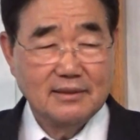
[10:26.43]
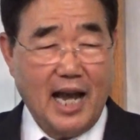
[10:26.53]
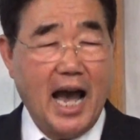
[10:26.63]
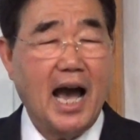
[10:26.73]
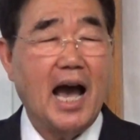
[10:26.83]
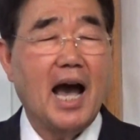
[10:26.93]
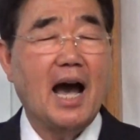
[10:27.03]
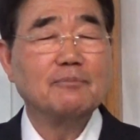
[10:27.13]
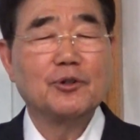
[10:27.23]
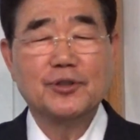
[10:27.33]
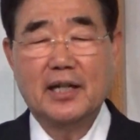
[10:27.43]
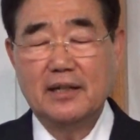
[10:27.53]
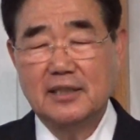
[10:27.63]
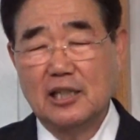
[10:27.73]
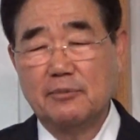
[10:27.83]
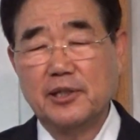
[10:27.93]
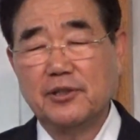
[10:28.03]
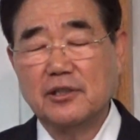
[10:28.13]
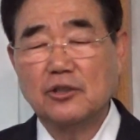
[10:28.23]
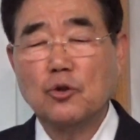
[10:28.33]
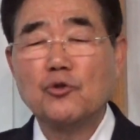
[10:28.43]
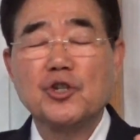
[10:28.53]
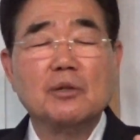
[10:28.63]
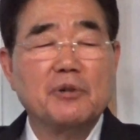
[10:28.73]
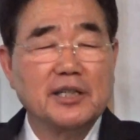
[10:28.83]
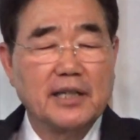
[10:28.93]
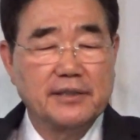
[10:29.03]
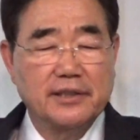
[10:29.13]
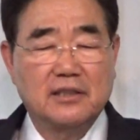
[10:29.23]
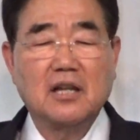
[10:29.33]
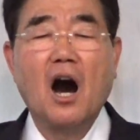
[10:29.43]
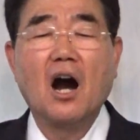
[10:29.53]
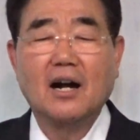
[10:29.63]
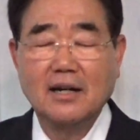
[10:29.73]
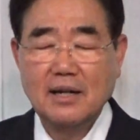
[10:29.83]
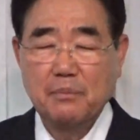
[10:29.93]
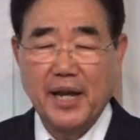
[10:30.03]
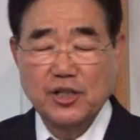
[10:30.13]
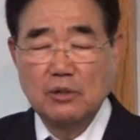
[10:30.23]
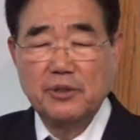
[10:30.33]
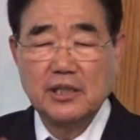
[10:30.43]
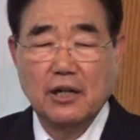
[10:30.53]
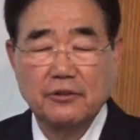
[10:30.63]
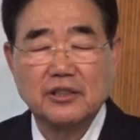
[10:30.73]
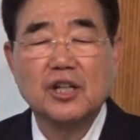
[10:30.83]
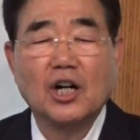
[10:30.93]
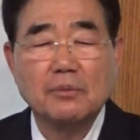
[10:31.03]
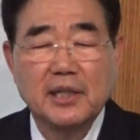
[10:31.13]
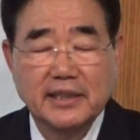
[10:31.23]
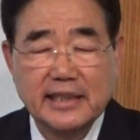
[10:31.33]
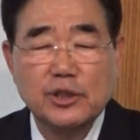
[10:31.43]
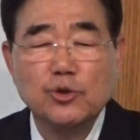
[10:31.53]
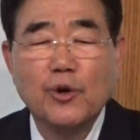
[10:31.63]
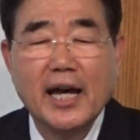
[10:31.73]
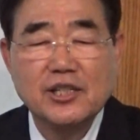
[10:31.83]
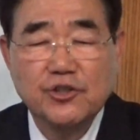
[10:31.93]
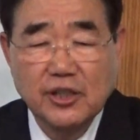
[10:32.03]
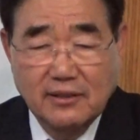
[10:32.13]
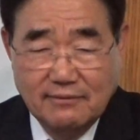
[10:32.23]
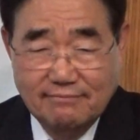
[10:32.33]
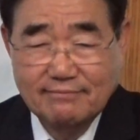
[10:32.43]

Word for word: 아무것도 아니야. 사다바는 것을 똥처럼 버렸다 했어요. 덩. 배설물이 영어로 덩입니다. D-U-N-G.